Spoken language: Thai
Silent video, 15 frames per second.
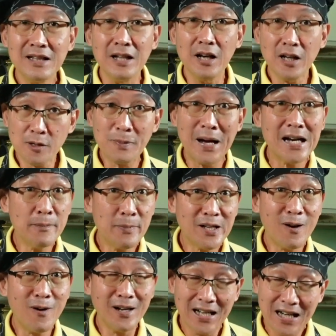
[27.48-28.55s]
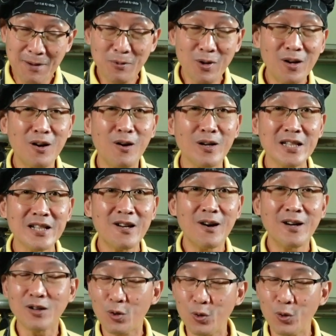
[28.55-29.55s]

เดี๋ยวเราจะปลานี้ไปทอดนะครับก็ก่อนจะทอด